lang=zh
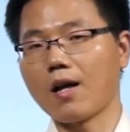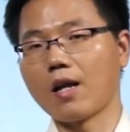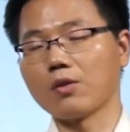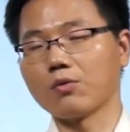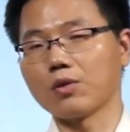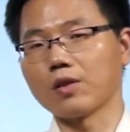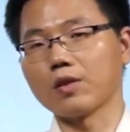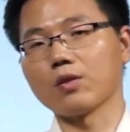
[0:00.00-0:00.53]

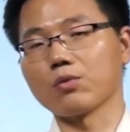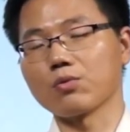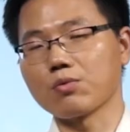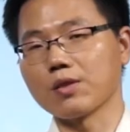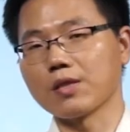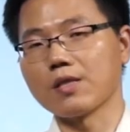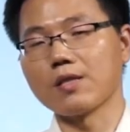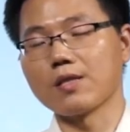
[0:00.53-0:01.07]
来对你这种
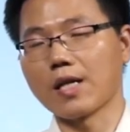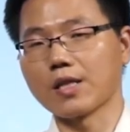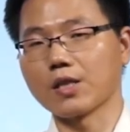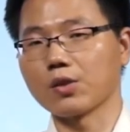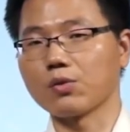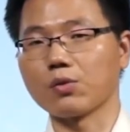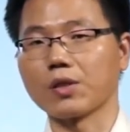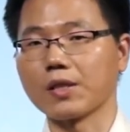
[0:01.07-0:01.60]
随机产
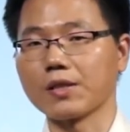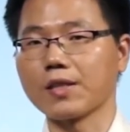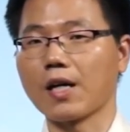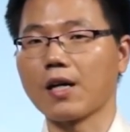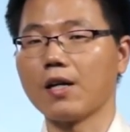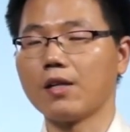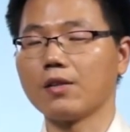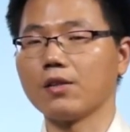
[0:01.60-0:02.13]
生这种影
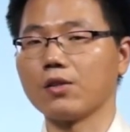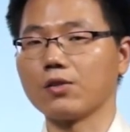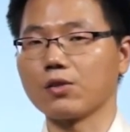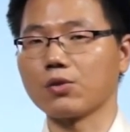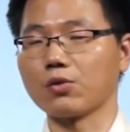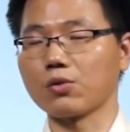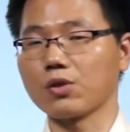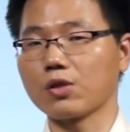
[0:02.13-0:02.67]
响，这也
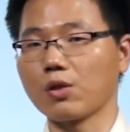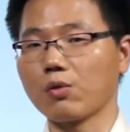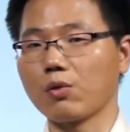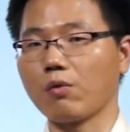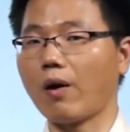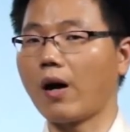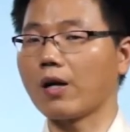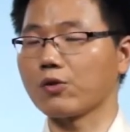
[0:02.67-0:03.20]
是一种社
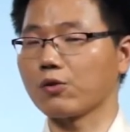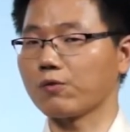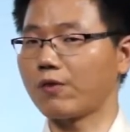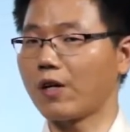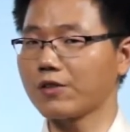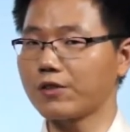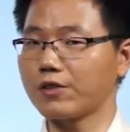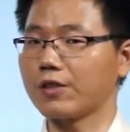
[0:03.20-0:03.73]
会化这种
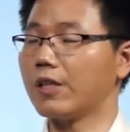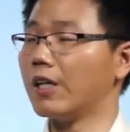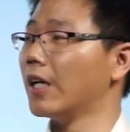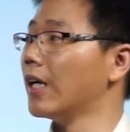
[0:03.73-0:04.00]
方式。